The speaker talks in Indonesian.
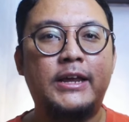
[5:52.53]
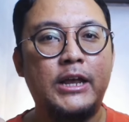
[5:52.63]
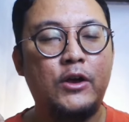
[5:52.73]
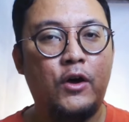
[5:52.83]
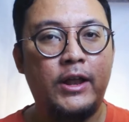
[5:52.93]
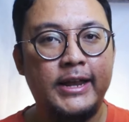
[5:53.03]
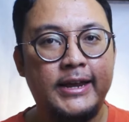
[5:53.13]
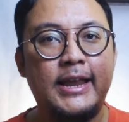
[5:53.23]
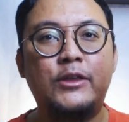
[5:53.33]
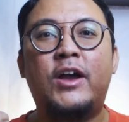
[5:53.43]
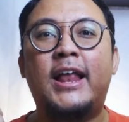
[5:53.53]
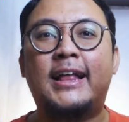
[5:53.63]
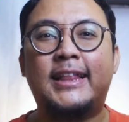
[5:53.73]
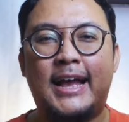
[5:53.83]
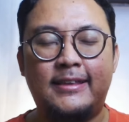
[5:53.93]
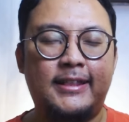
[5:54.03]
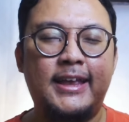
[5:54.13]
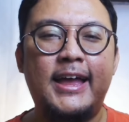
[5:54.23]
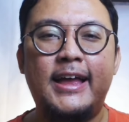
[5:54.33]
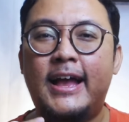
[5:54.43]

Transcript: glycolic dan juga lactic acidnya